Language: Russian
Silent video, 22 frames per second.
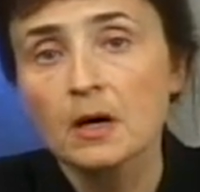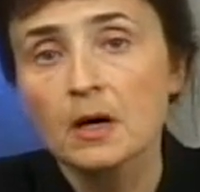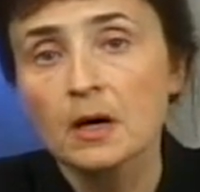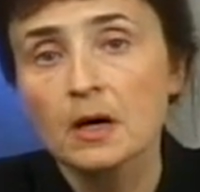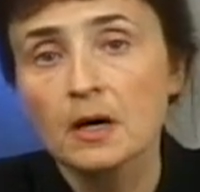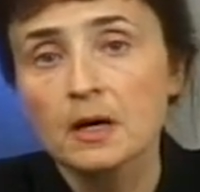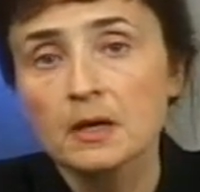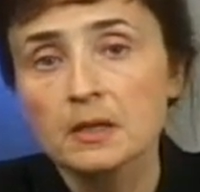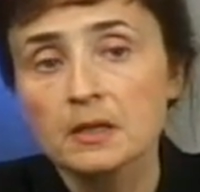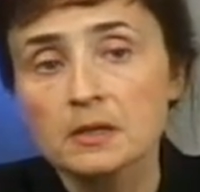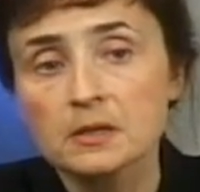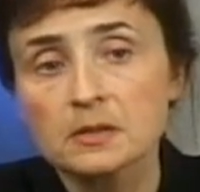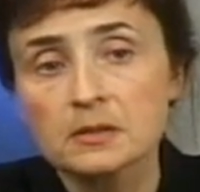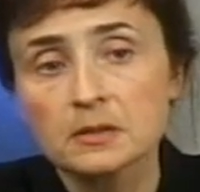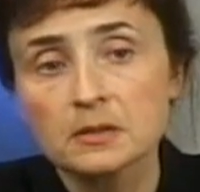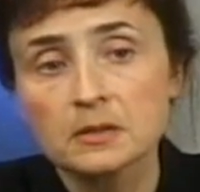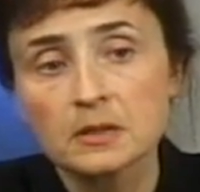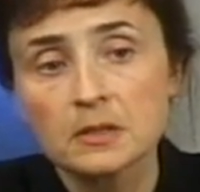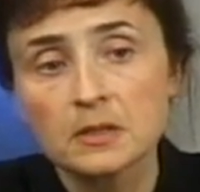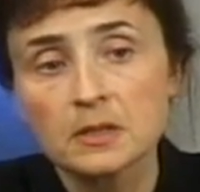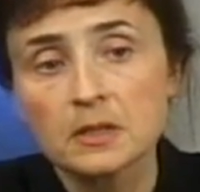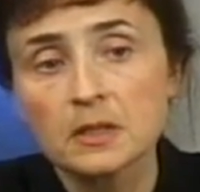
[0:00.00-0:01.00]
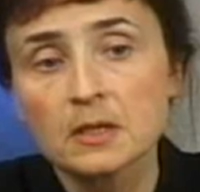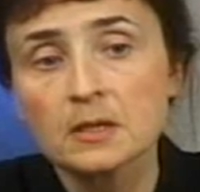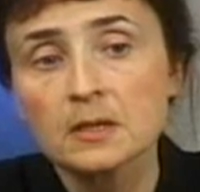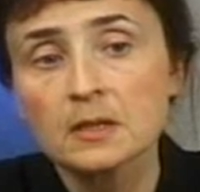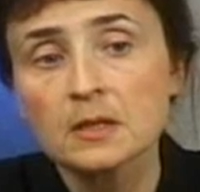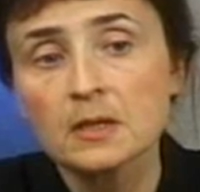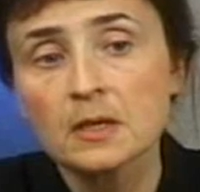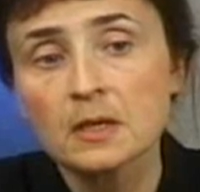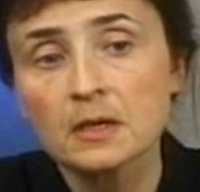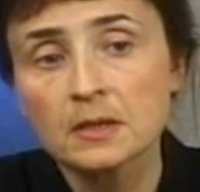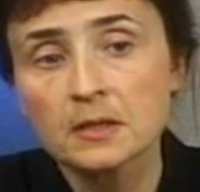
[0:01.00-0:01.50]
а издана не
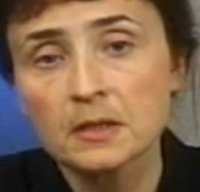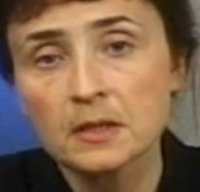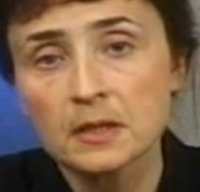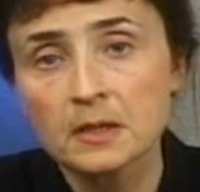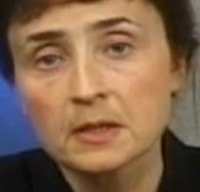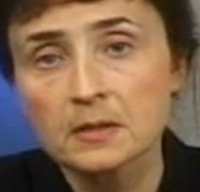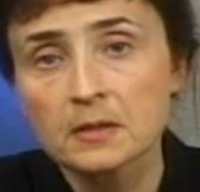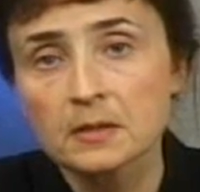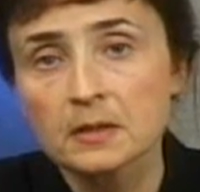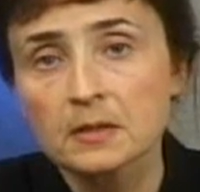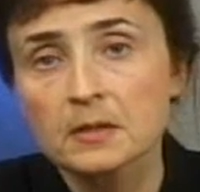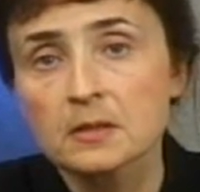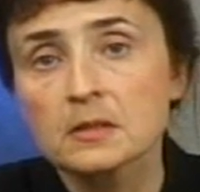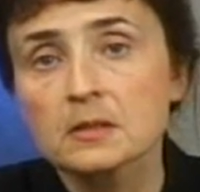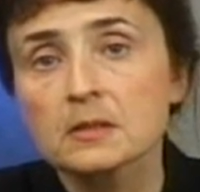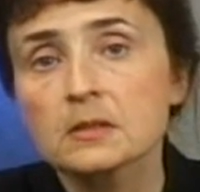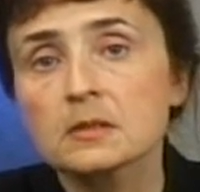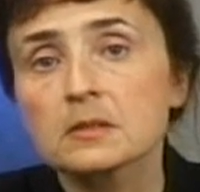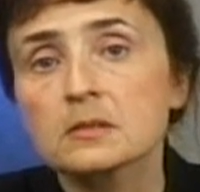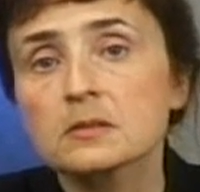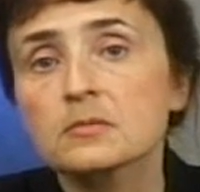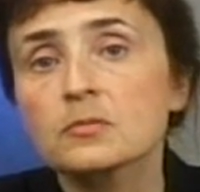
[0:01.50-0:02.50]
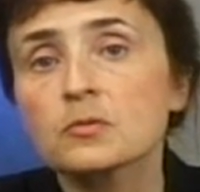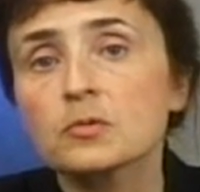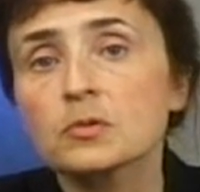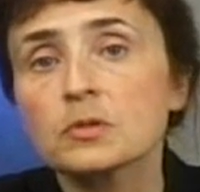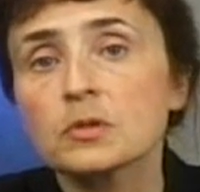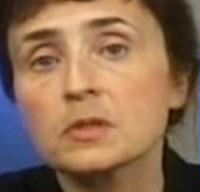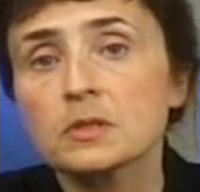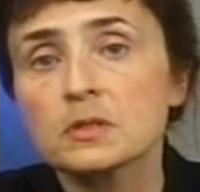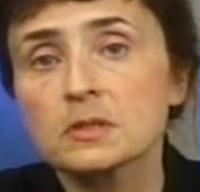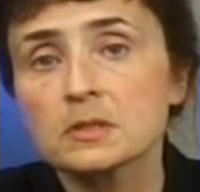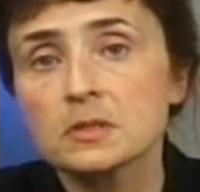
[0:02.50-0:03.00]
одна книга,
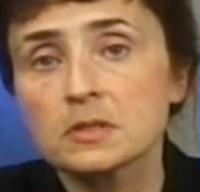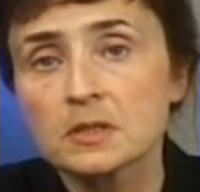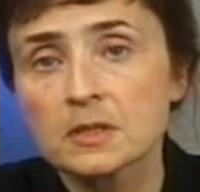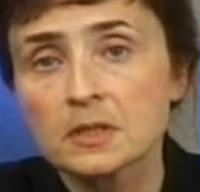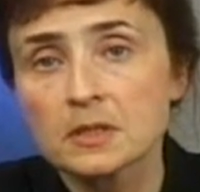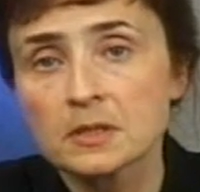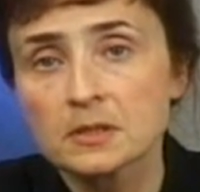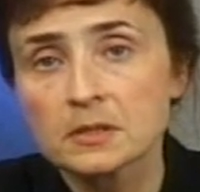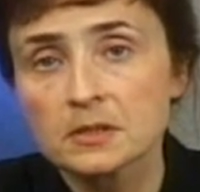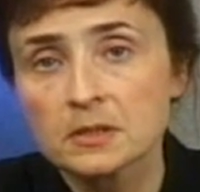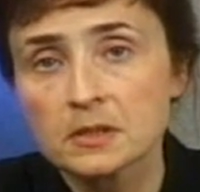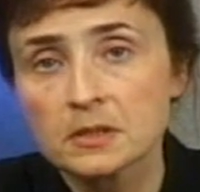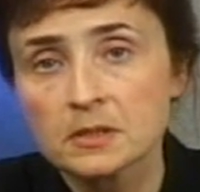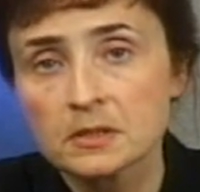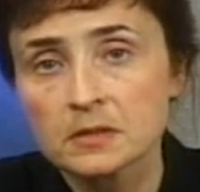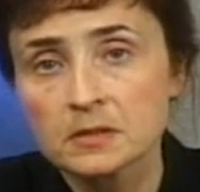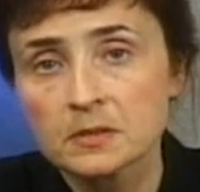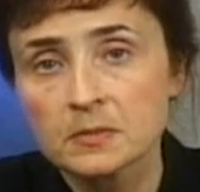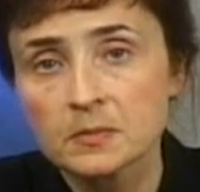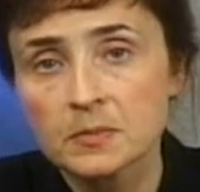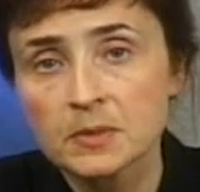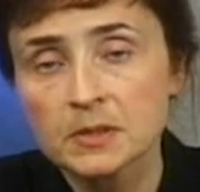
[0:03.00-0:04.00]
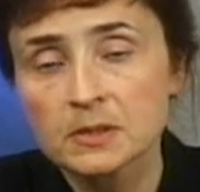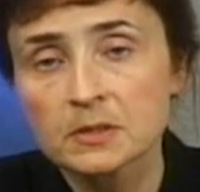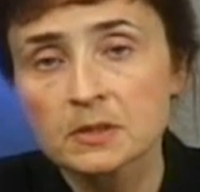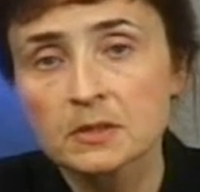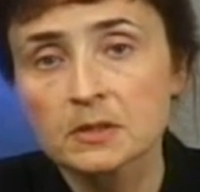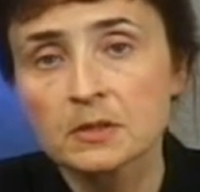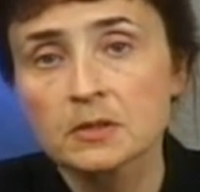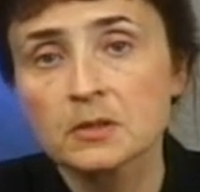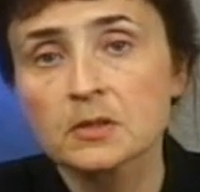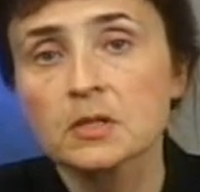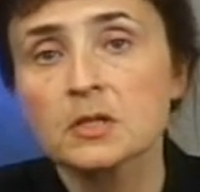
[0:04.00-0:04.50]
сводные тетради
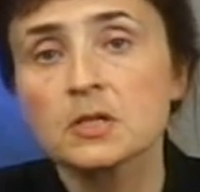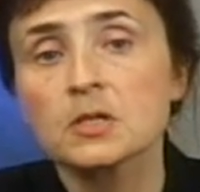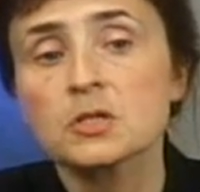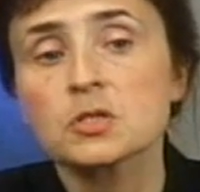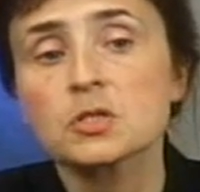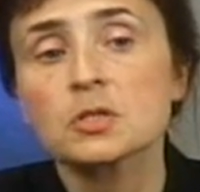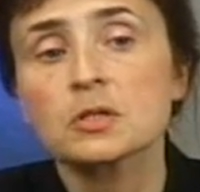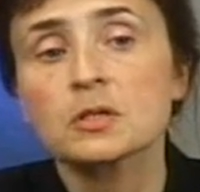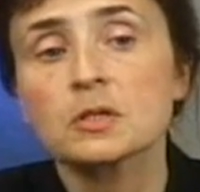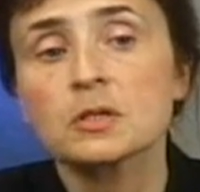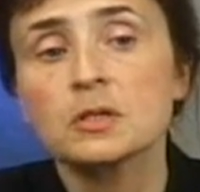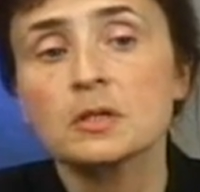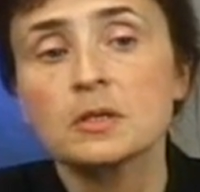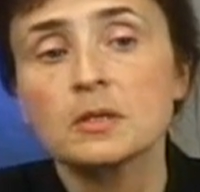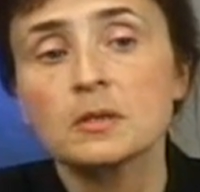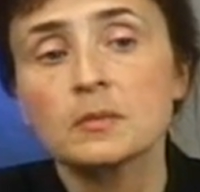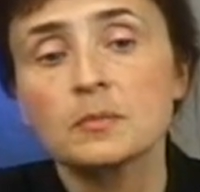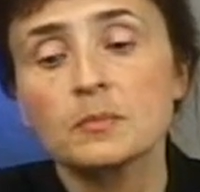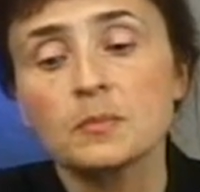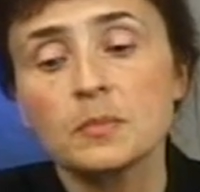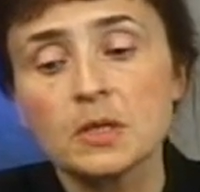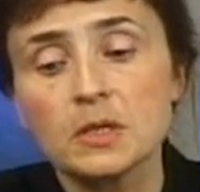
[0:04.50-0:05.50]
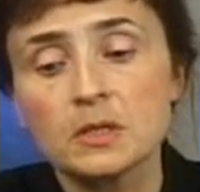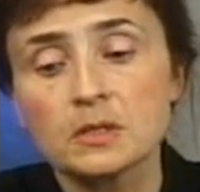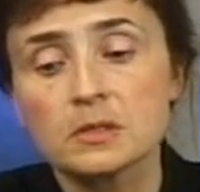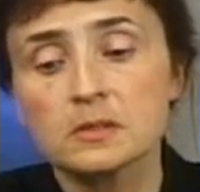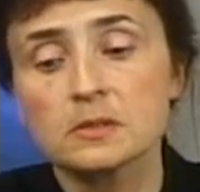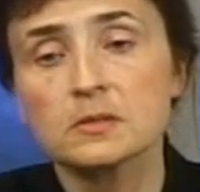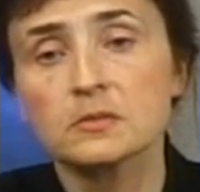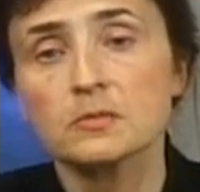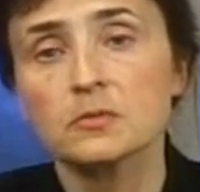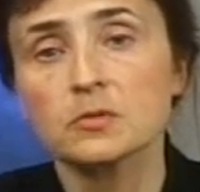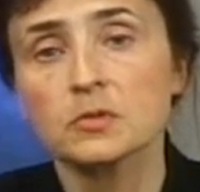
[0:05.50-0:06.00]
записных книжек,
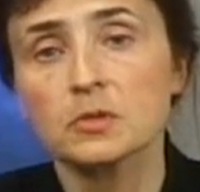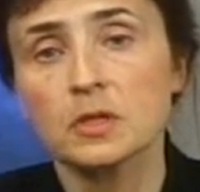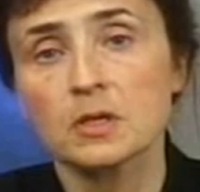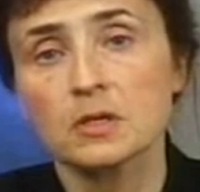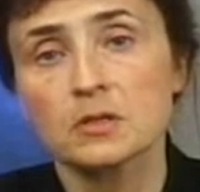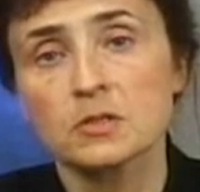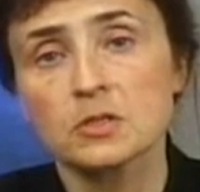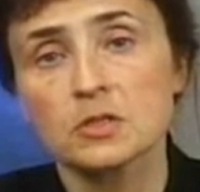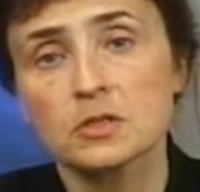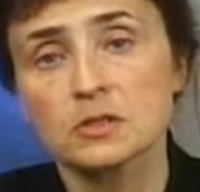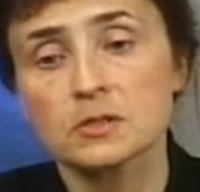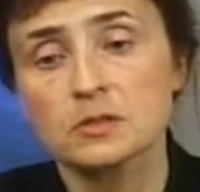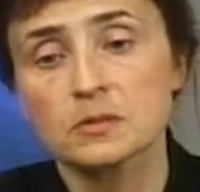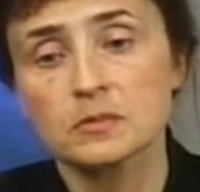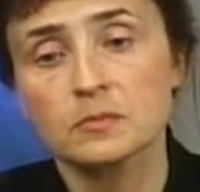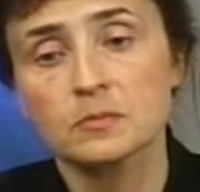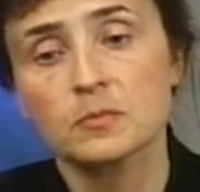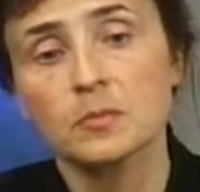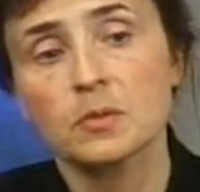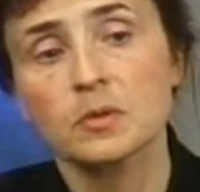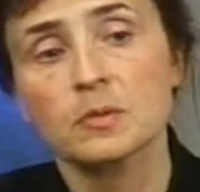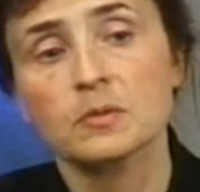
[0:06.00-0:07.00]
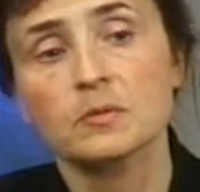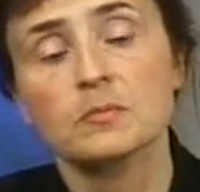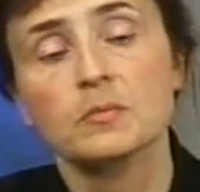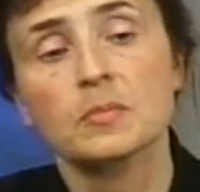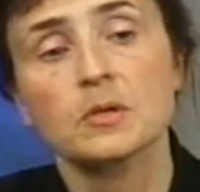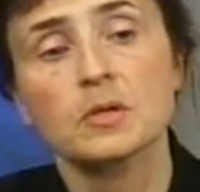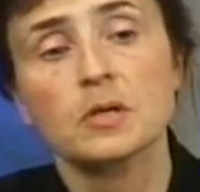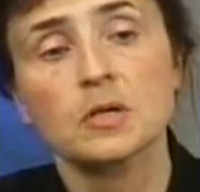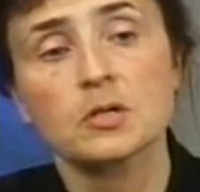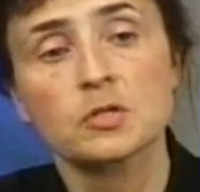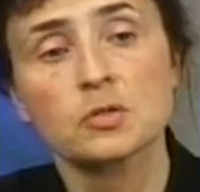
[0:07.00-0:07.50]
писем, вот я сейчас э,
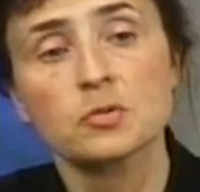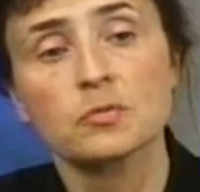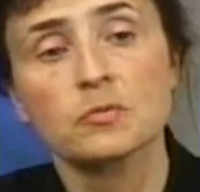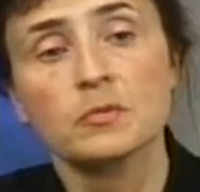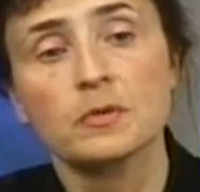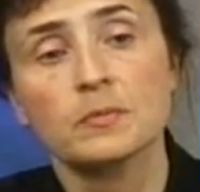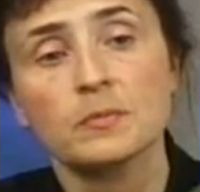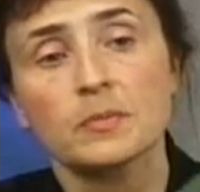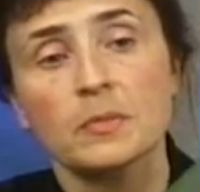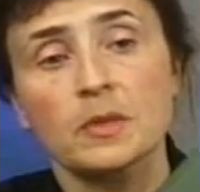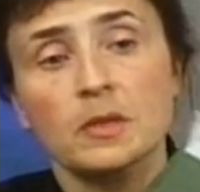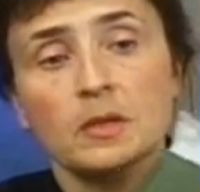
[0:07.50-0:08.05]
покажу вам.